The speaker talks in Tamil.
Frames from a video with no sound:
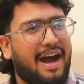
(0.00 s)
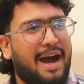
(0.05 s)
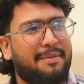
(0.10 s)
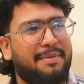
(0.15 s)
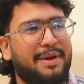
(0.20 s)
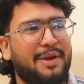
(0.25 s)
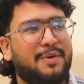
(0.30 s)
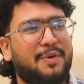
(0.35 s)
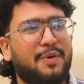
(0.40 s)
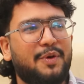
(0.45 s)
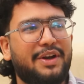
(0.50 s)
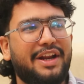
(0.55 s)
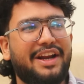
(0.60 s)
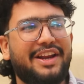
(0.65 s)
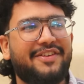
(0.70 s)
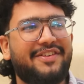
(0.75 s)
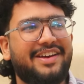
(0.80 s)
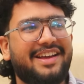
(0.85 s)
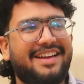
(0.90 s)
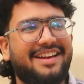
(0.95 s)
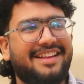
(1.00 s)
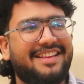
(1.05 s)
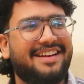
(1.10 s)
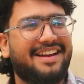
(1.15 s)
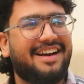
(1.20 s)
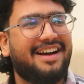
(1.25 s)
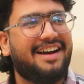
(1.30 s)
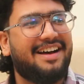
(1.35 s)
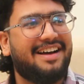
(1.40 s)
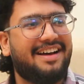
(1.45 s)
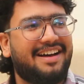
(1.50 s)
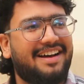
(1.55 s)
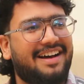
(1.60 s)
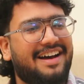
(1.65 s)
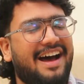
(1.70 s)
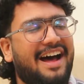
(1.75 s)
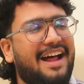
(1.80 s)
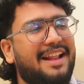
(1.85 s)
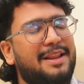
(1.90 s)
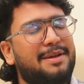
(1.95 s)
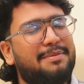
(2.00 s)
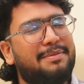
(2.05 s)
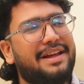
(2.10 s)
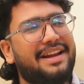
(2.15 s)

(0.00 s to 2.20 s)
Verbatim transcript: அப்படி கூட்டணி வைக்கிறதுனா அந்த